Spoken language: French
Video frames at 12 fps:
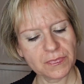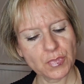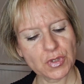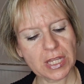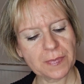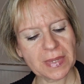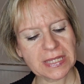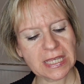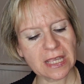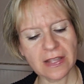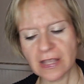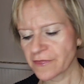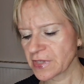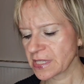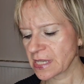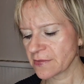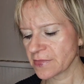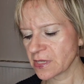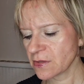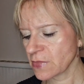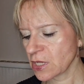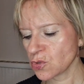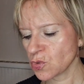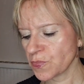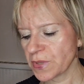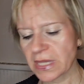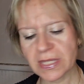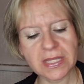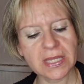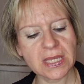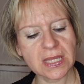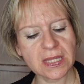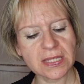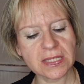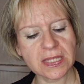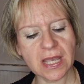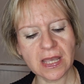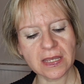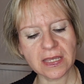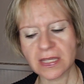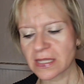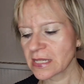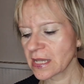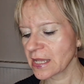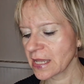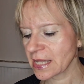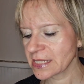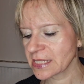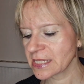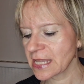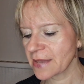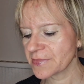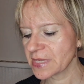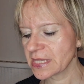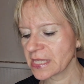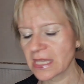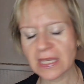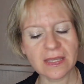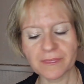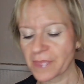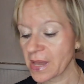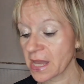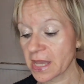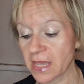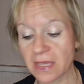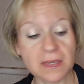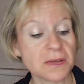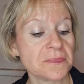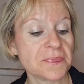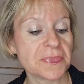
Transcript: Peut-être parce qu'il y a la vitamine, bah non, B, D, zinc, les aminé, pareil.